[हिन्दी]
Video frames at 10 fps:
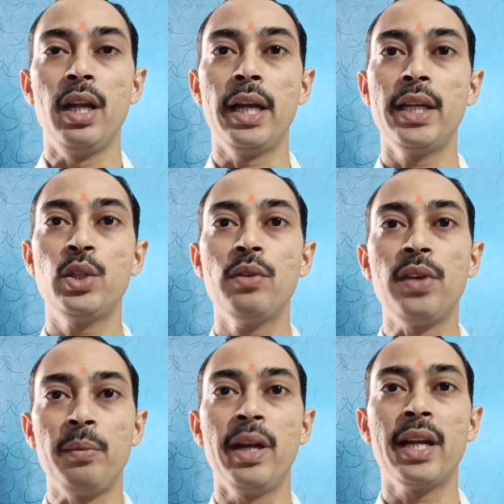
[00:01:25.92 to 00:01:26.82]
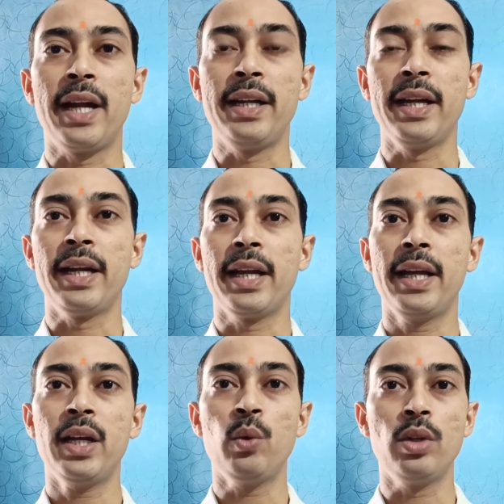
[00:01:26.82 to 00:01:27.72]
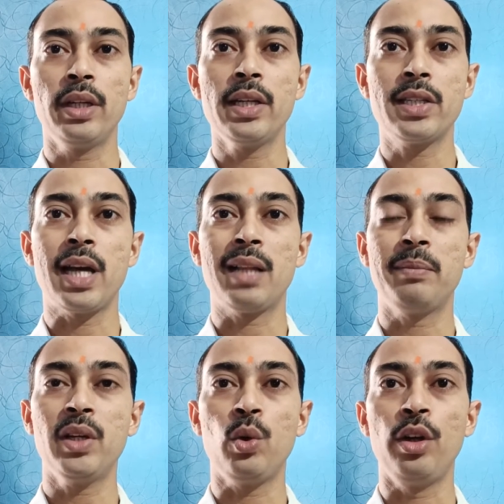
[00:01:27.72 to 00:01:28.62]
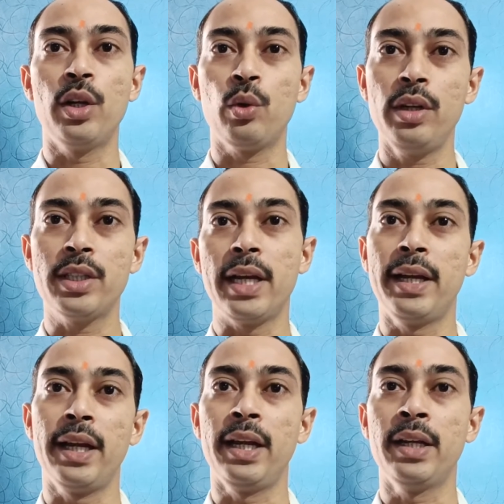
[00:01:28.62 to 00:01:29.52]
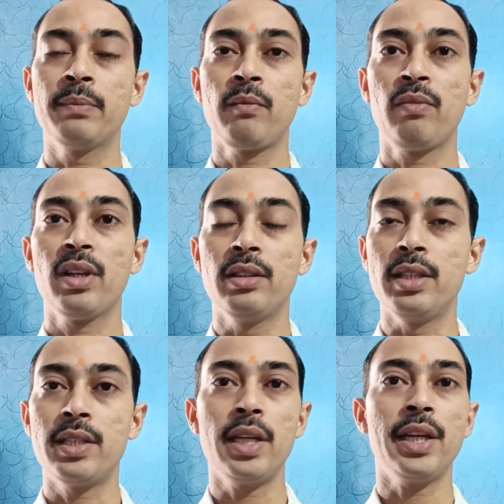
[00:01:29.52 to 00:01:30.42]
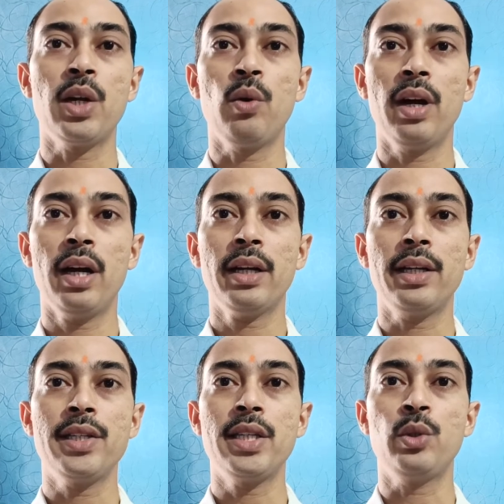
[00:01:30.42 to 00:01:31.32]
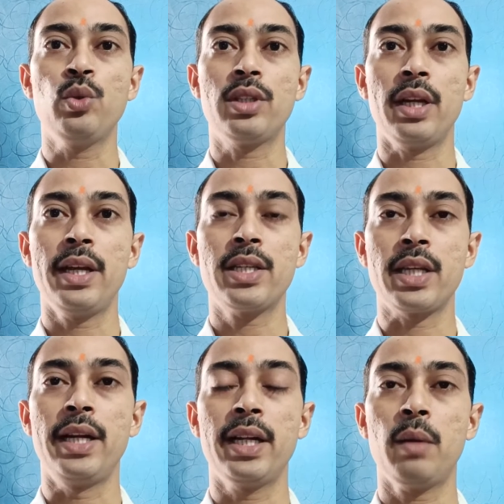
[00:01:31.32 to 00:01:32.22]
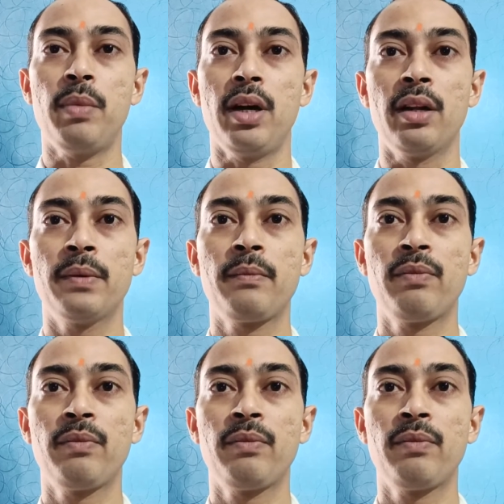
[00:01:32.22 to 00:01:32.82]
लेकिन जो फीमेल कैंडिडेट हैं उनके साथ में कोई ना कोई जाएंगे जिससे क्या होगा किसी दूसरे सेंटर पर